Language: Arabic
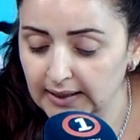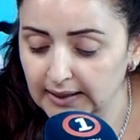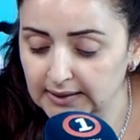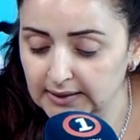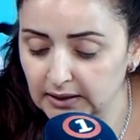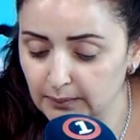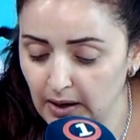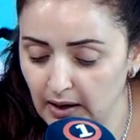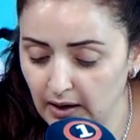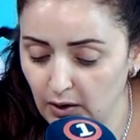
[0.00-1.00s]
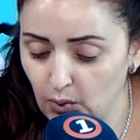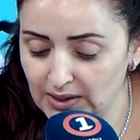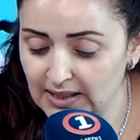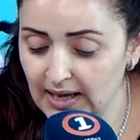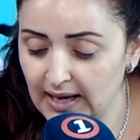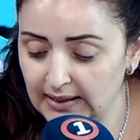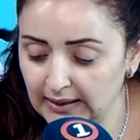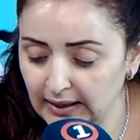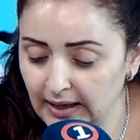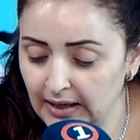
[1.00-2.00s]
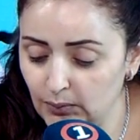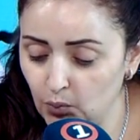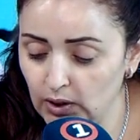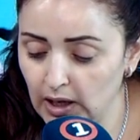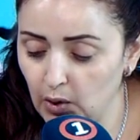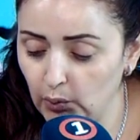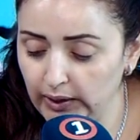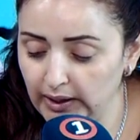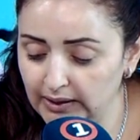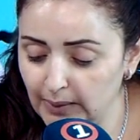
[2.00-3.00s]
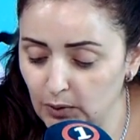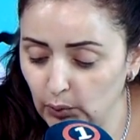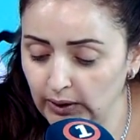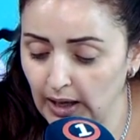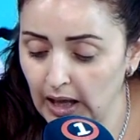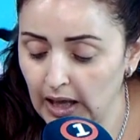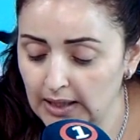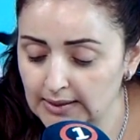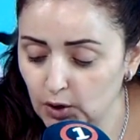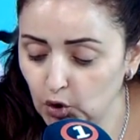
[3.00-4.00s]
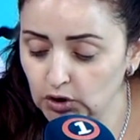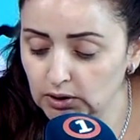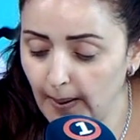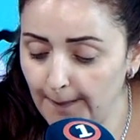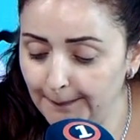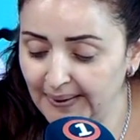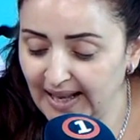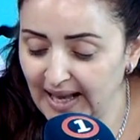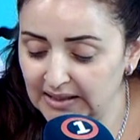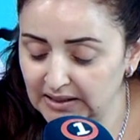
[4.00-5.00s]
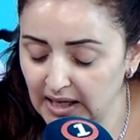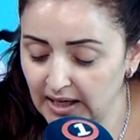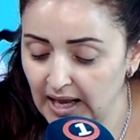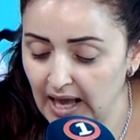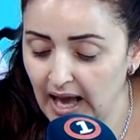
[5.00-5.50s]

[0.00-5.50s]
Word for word: للدماغ وصحه القلب والاوعيه الدمويه تحد من خطر